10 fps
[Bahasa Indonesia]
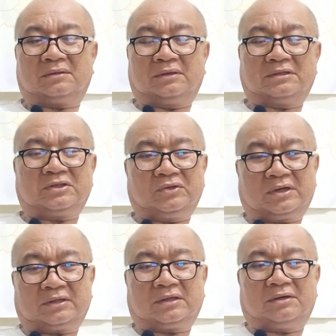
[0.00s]
Dan
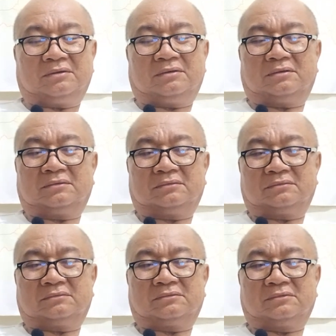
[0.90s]
saudara tahu
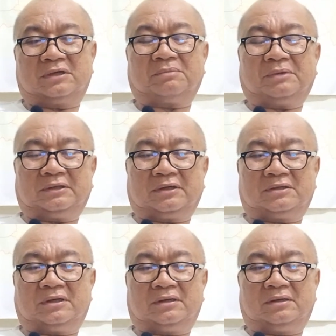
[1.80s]
apa
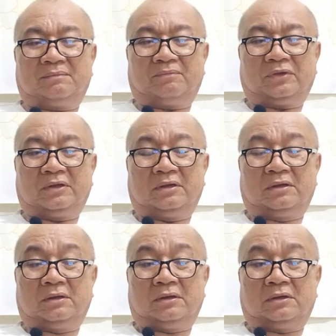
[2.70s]
terjadi?
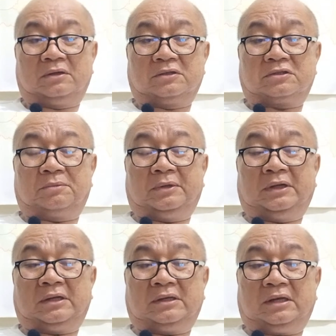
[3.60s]

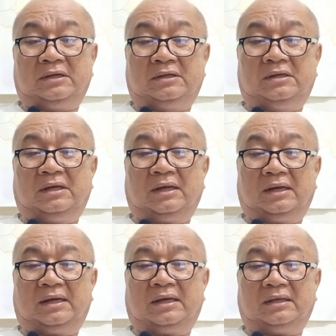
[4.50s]
Sebenarnya
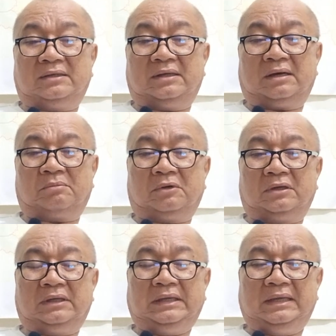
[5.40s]
dialah yang
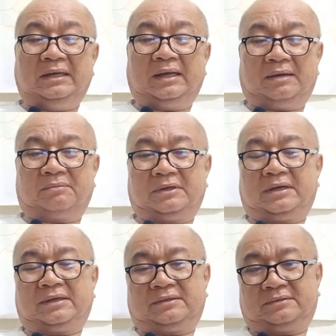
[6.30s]

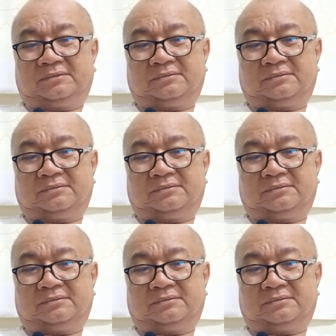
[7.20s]
mengilhamkan